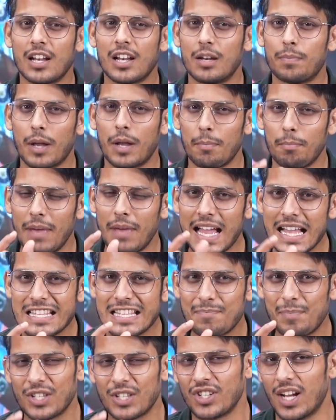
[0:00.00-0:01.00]
रन पर महज
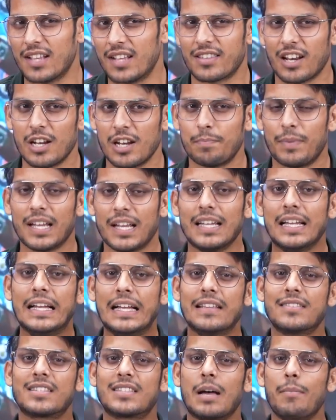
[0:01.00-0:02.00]
50 रन पर
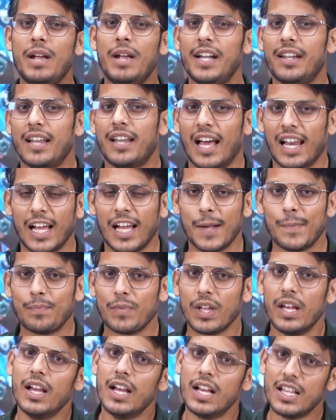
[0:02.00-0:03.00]
समेट डाला
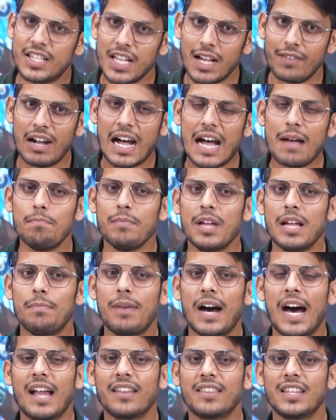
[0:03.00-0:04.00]
जवाब में
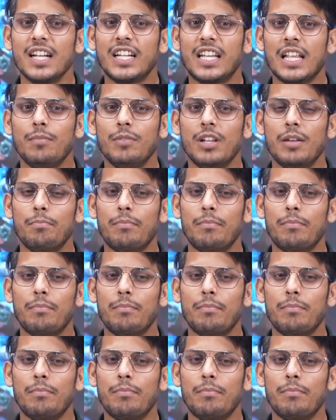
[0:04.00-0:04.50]
भारतीय टीम ने